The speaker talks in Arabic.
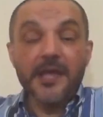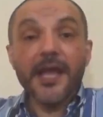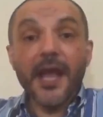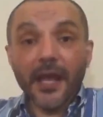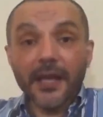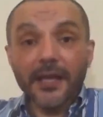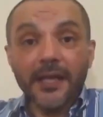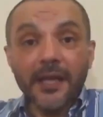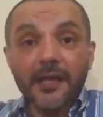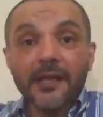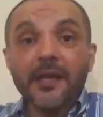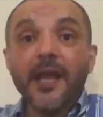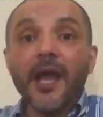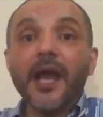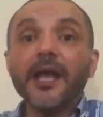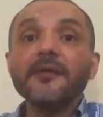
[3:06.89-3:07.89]
يعني
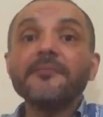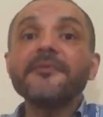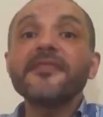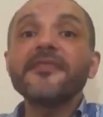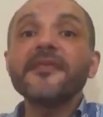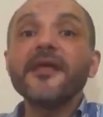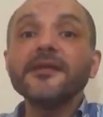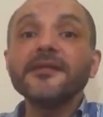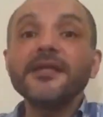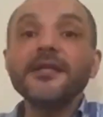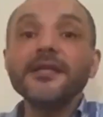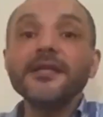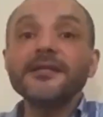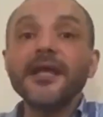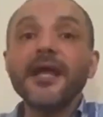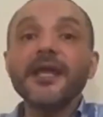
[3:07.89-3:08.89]
اغلب الظن ان
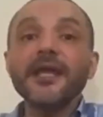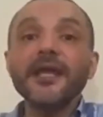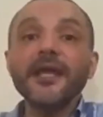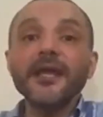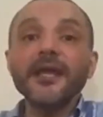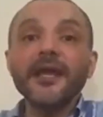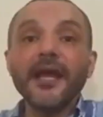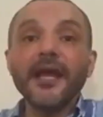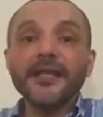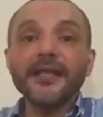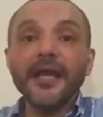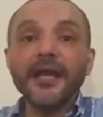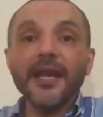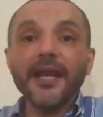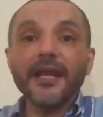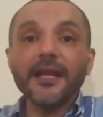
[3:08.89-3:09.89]
انت ايه
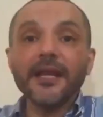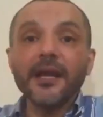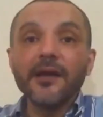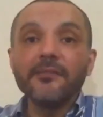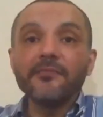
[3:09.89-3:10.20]
هيتقال لك